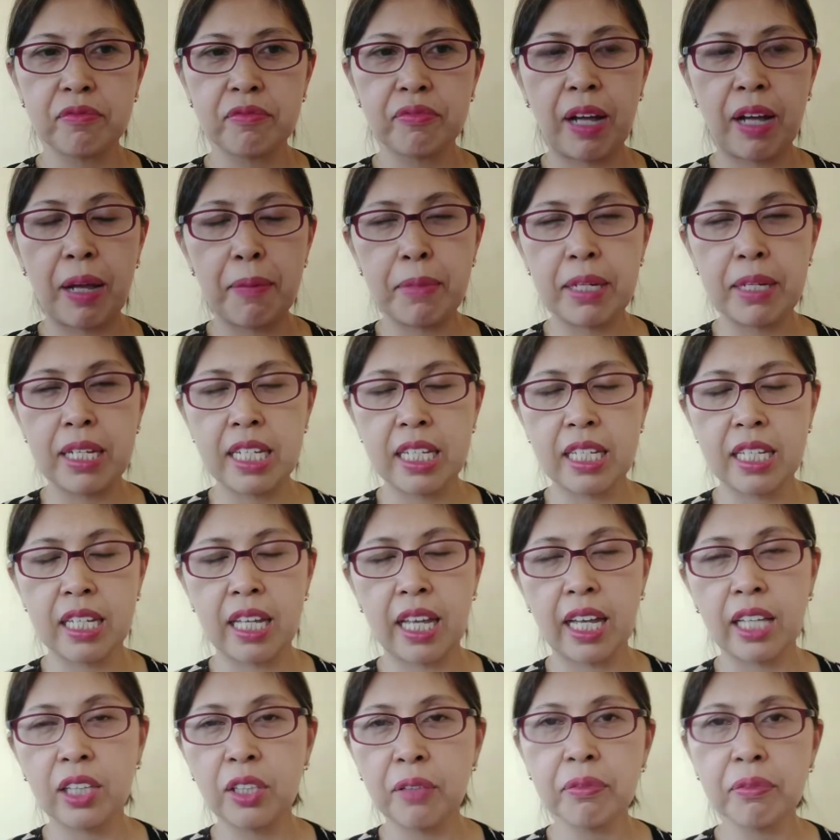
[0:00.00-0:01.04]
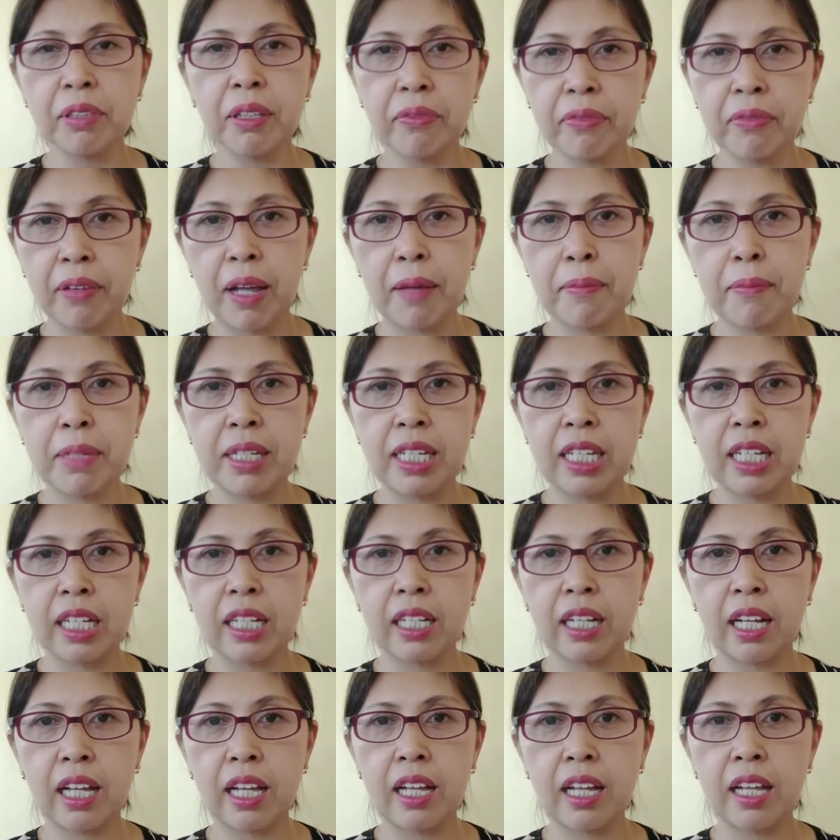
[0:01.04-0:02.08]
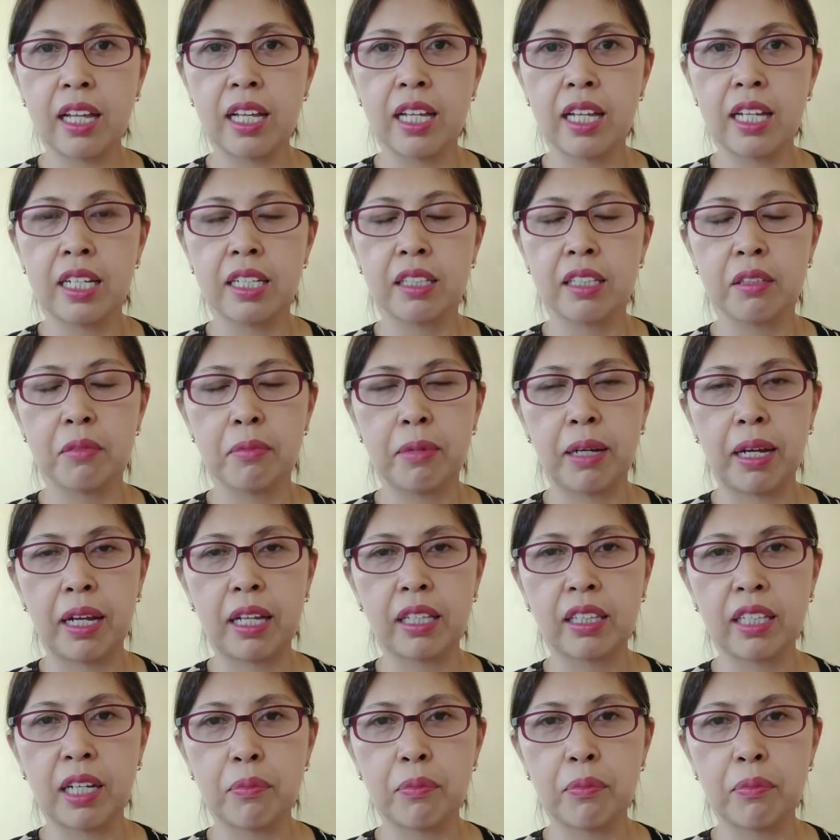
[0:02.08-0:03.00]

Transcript: family, head of the family ka, di ba?